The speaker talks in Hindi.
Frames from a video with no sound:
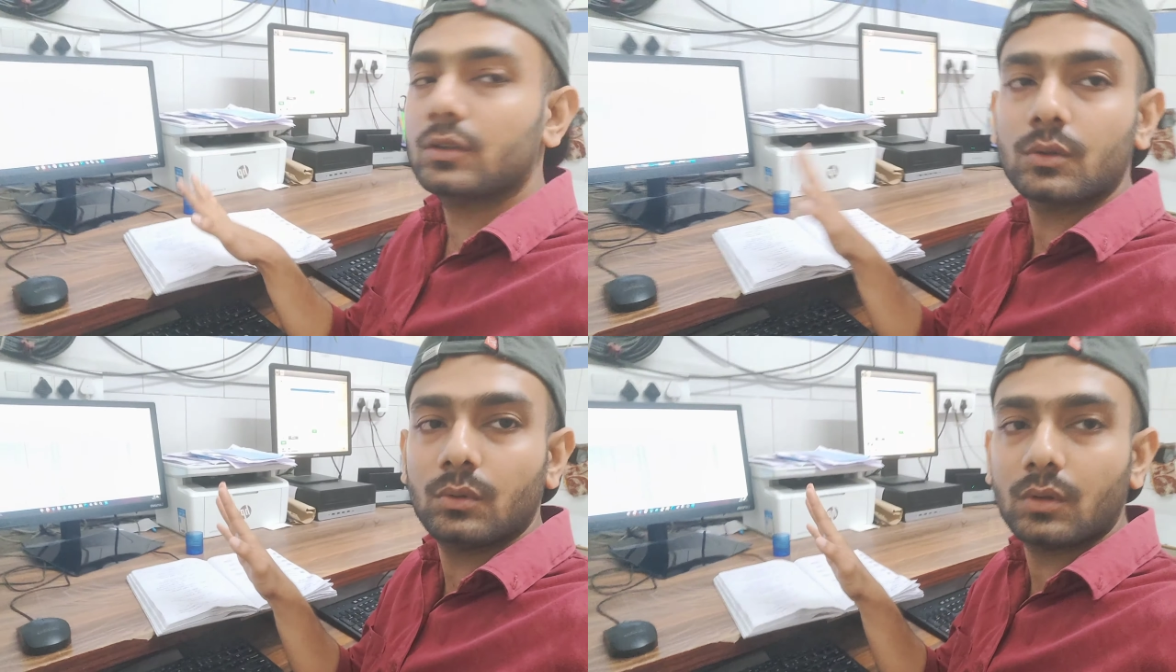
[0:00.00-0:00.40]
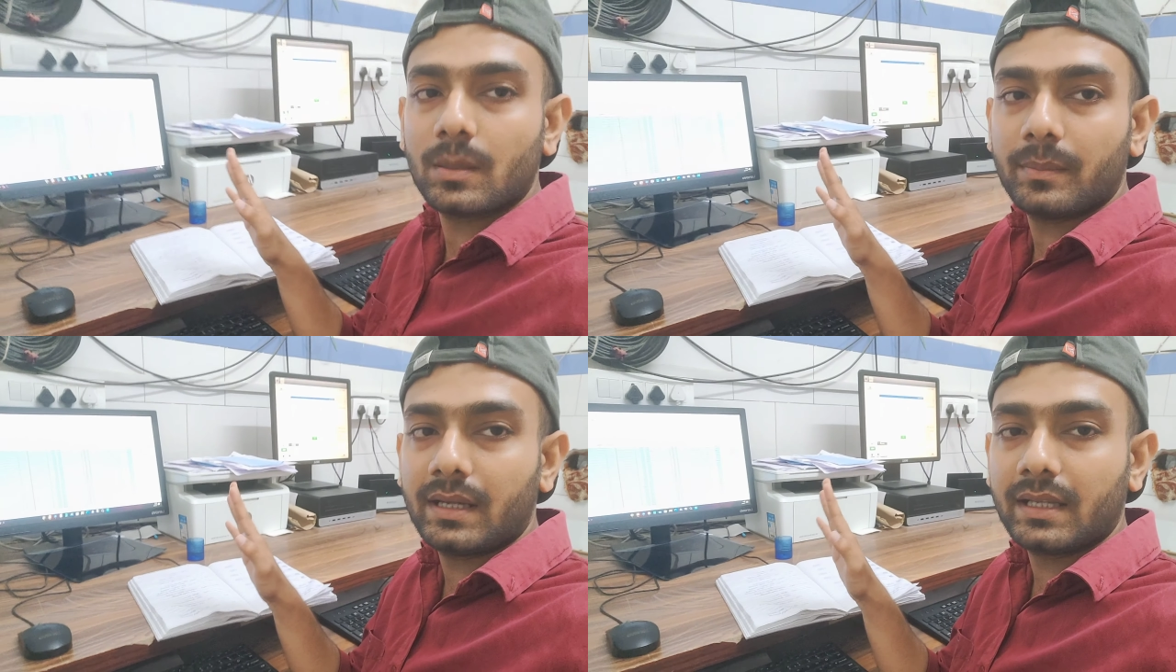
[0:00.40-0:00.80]
उन लोगों का
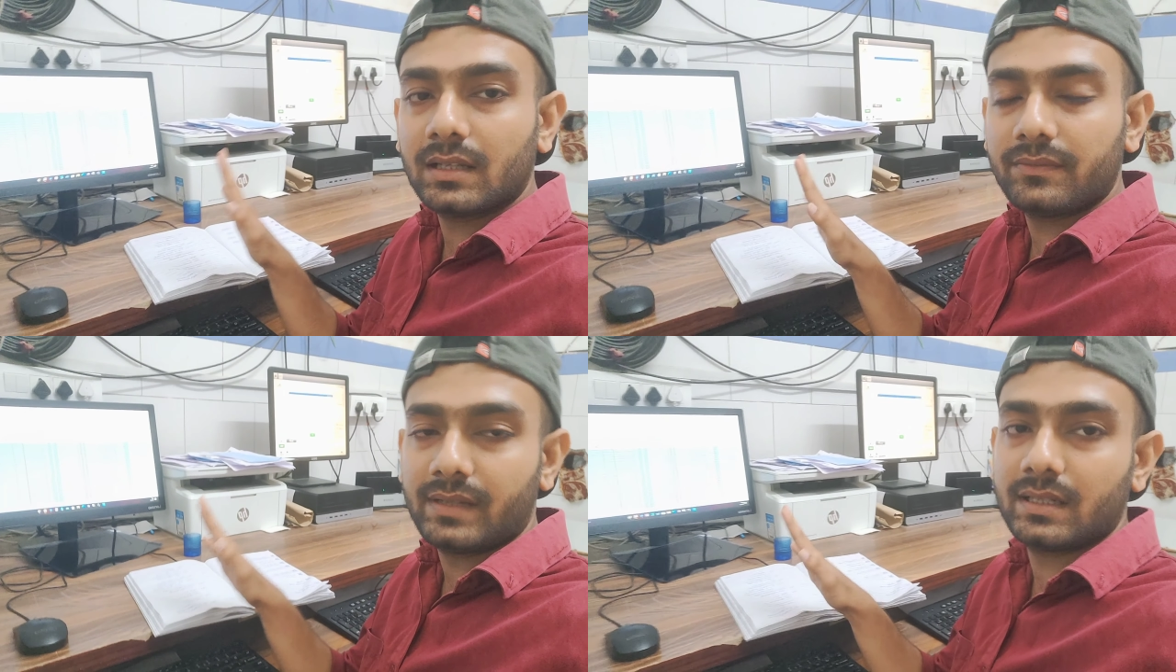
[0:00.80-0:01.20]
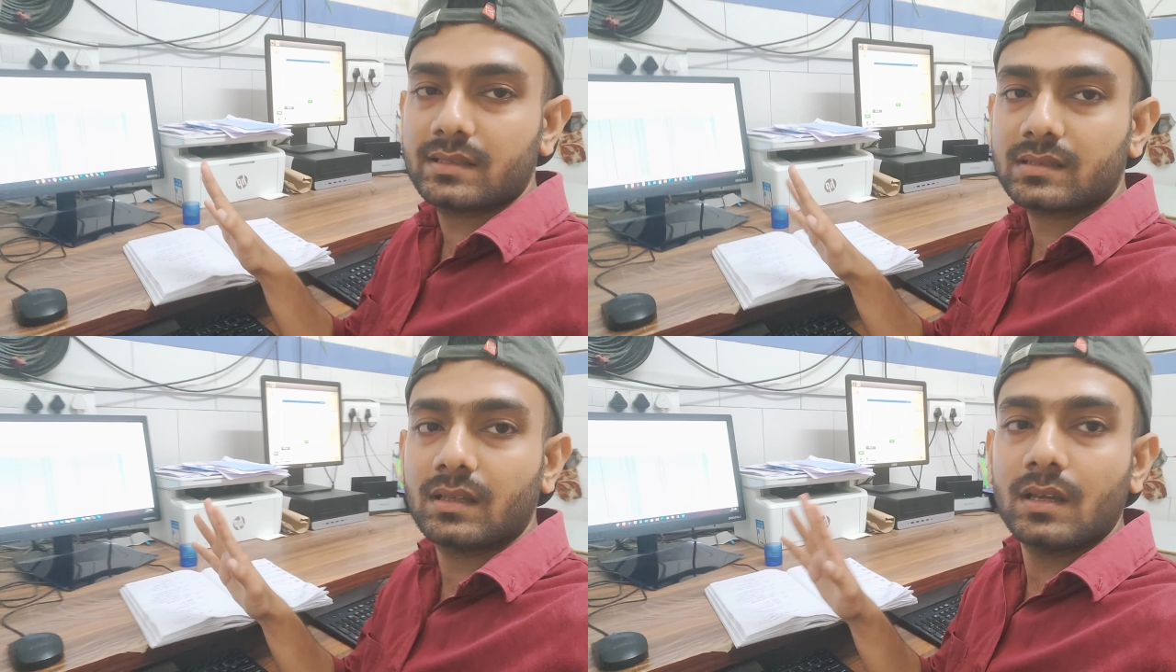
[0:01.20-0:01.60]
मेडिकल
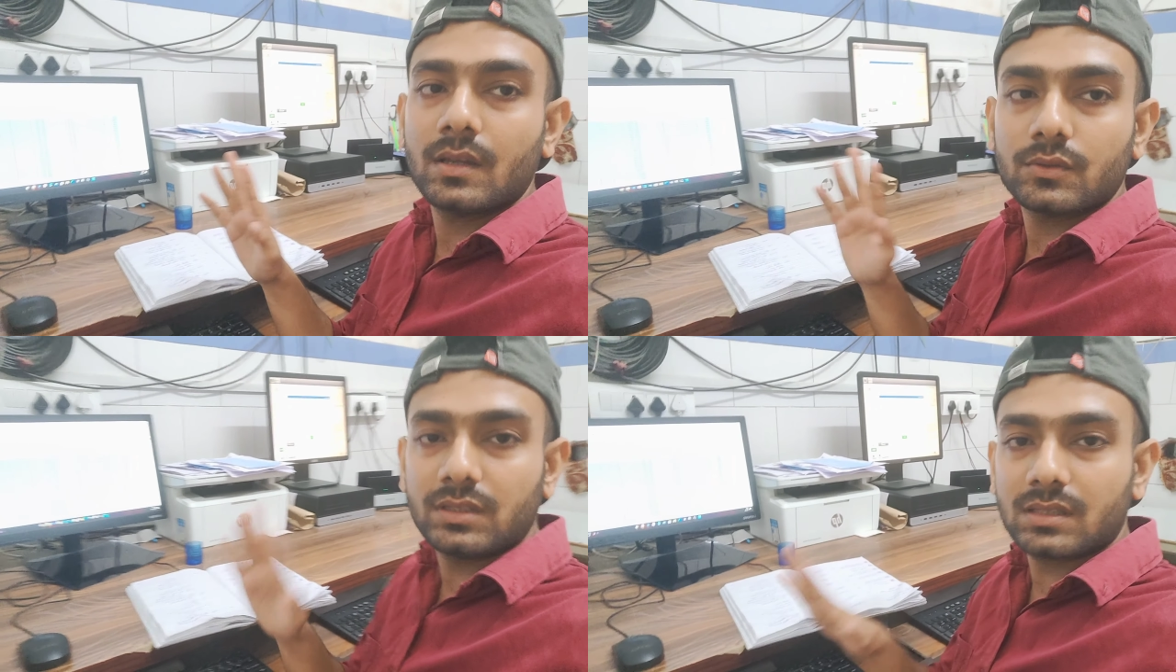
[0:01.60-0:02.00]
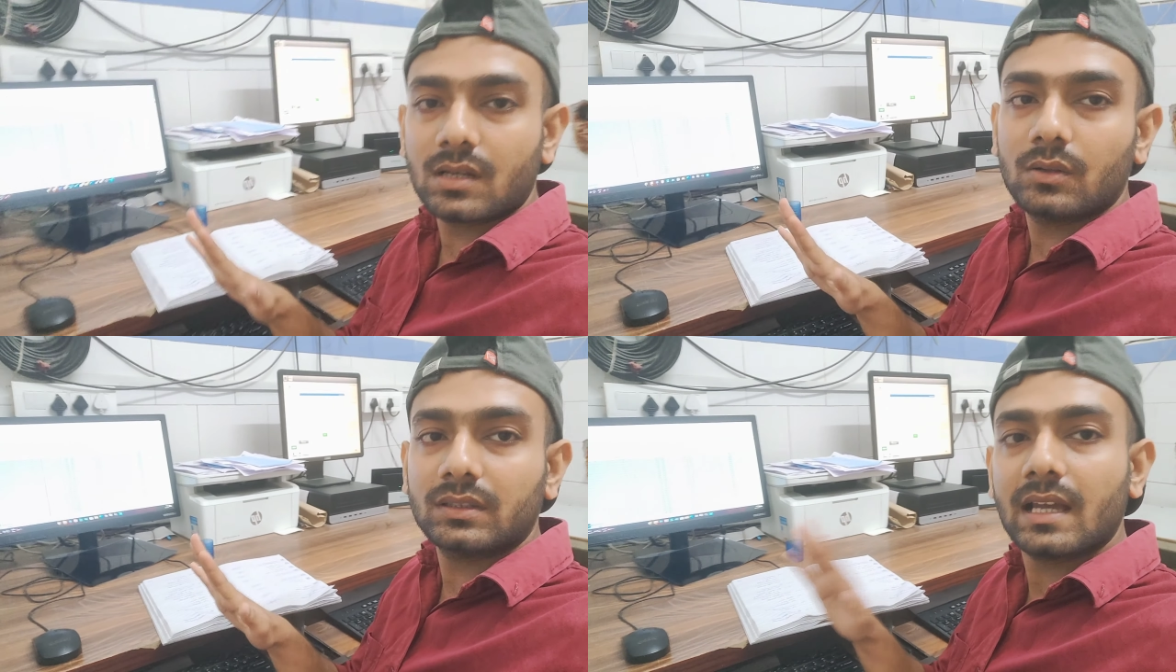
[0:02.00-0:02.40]
फिटनेस जितना
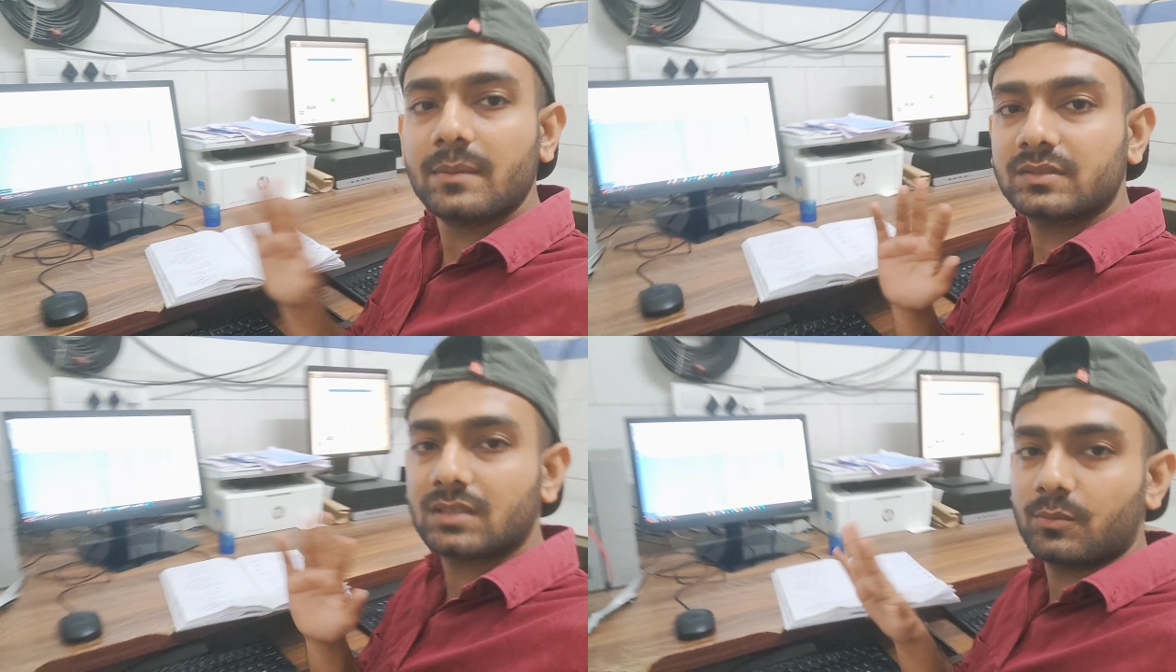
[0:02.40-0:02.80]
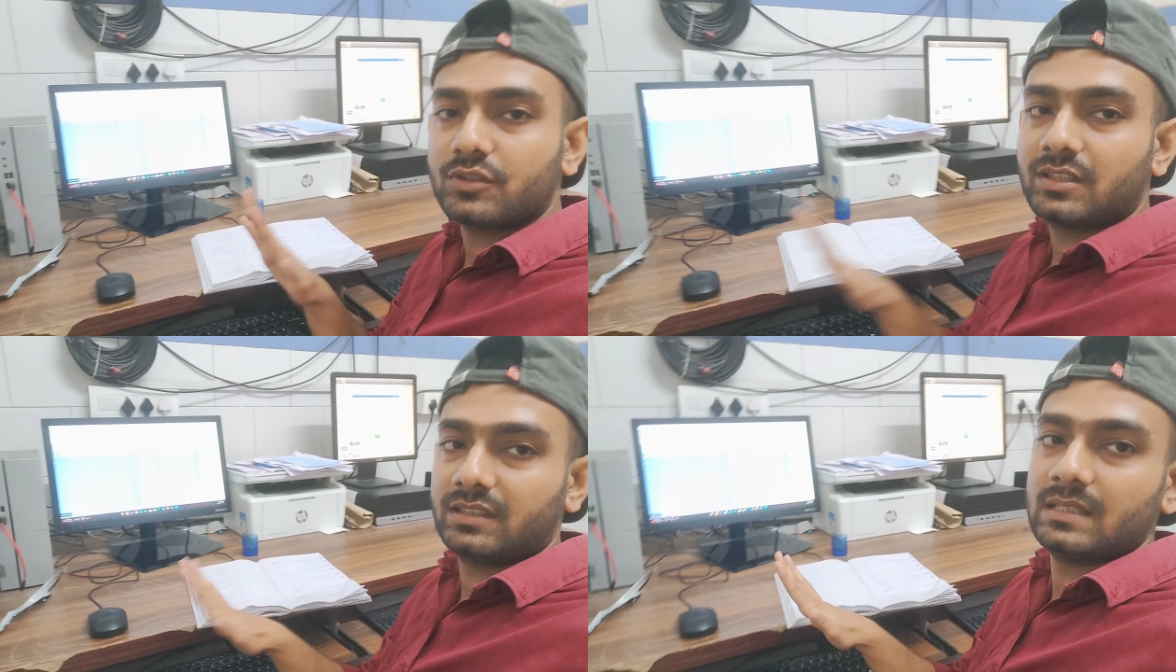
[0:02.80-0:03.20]
होता है हम सब
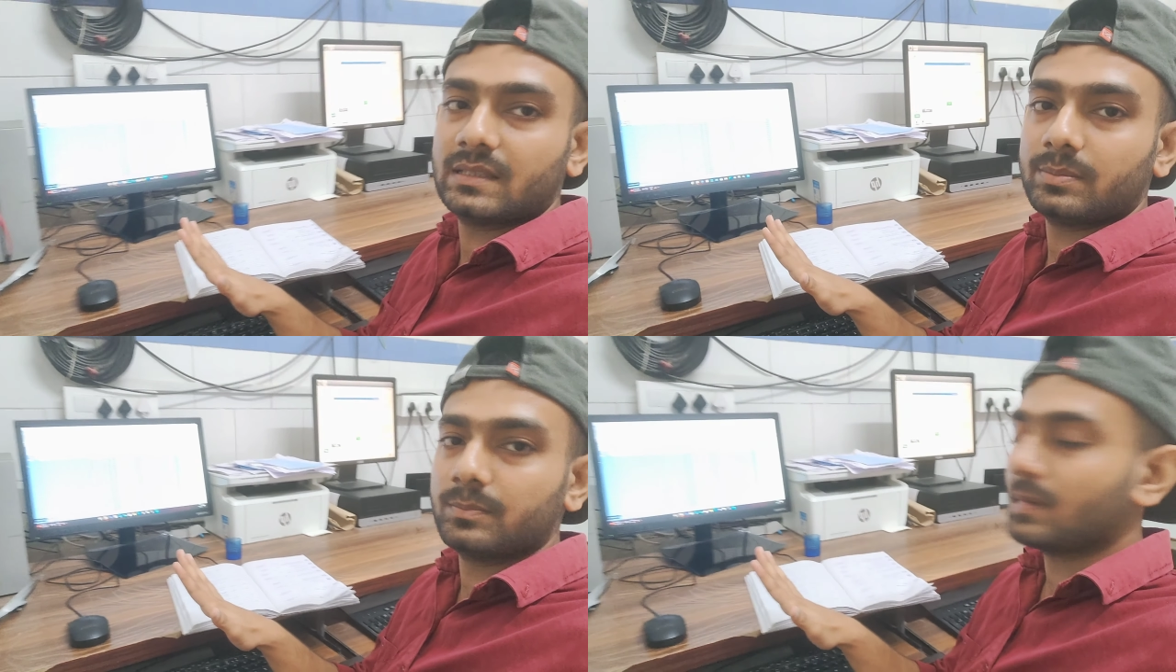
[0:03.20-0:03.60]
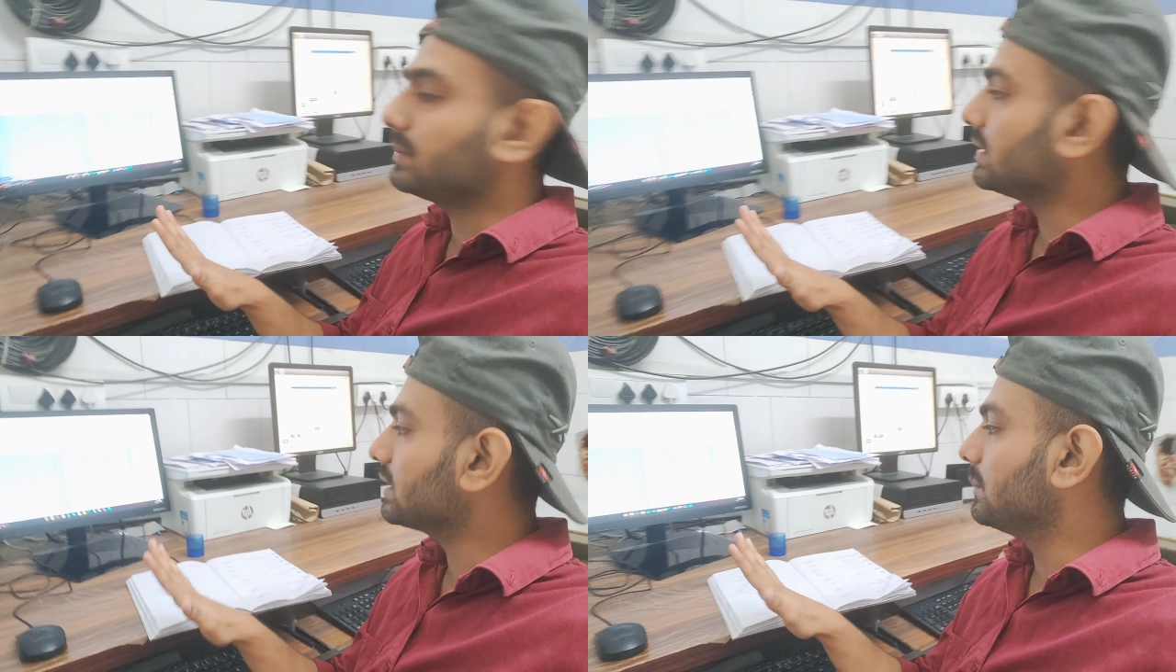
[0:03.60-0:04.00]
कुछ इसी से
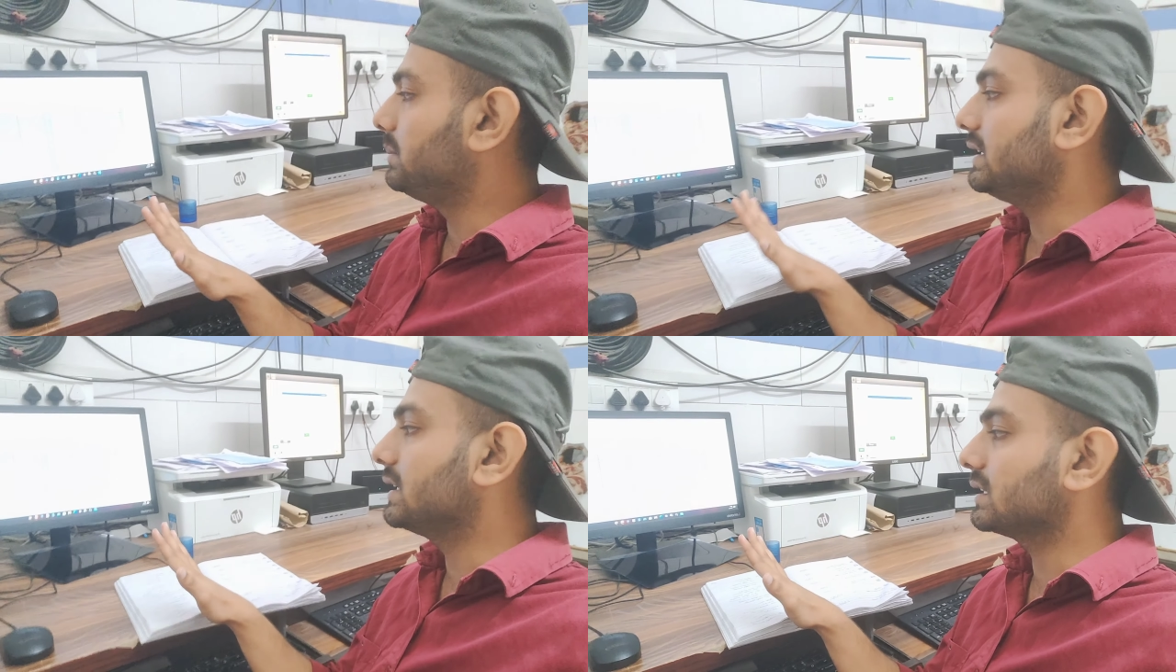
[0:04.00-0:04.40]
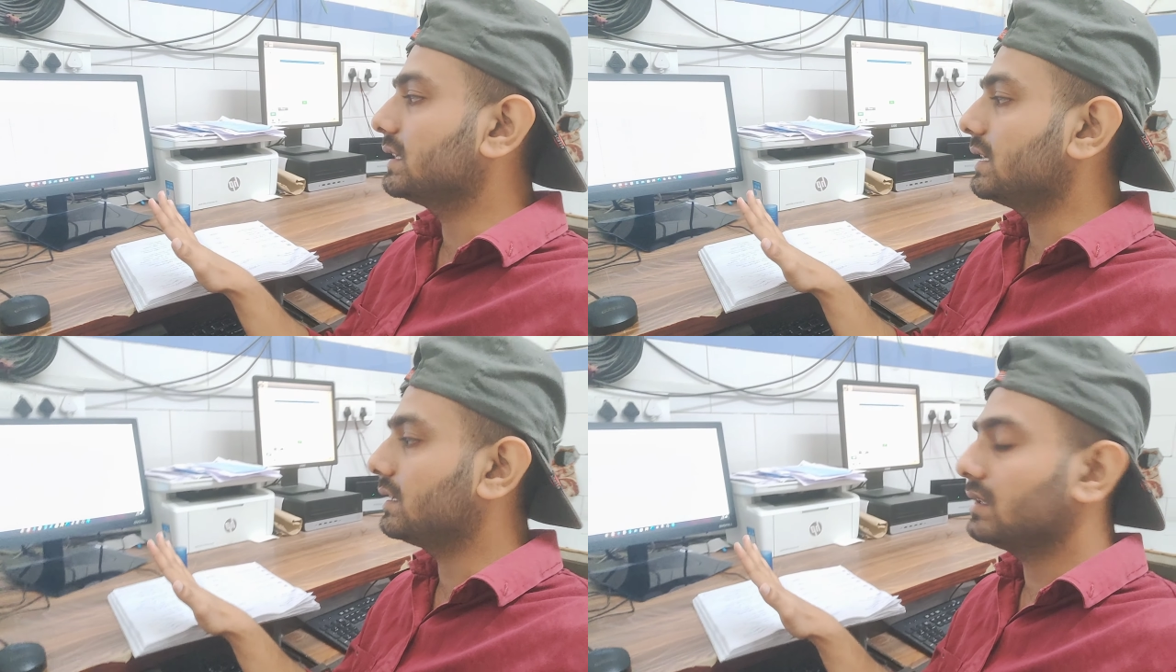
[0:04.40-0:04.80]
अपना कंप्लीट करते
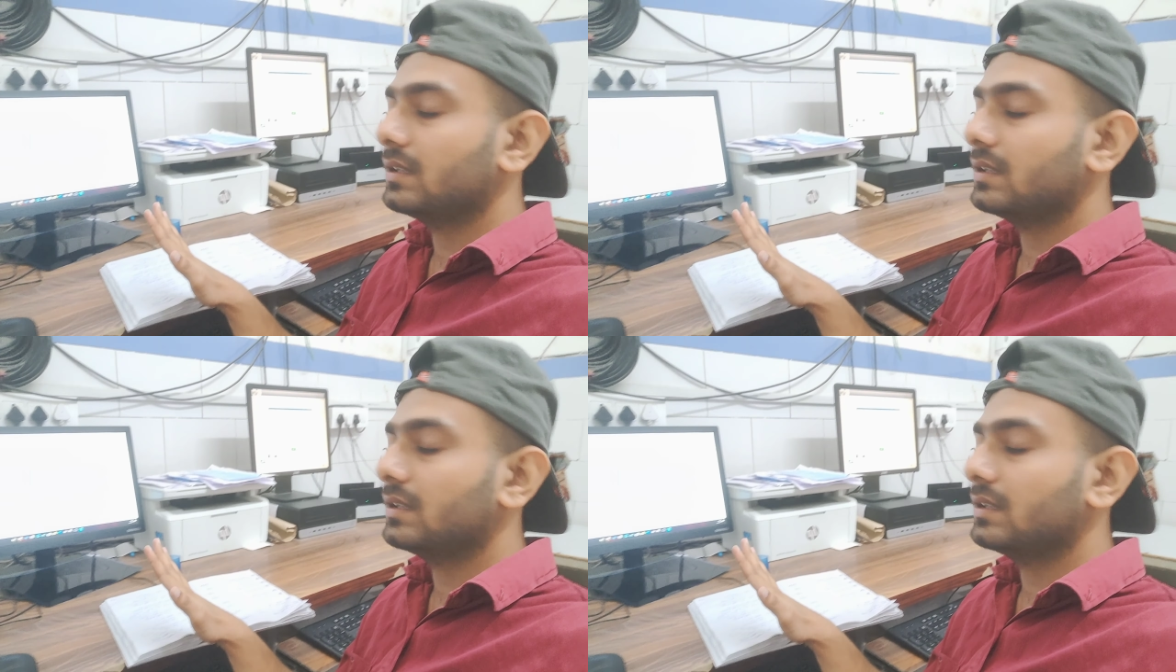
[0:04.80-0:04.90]
हैं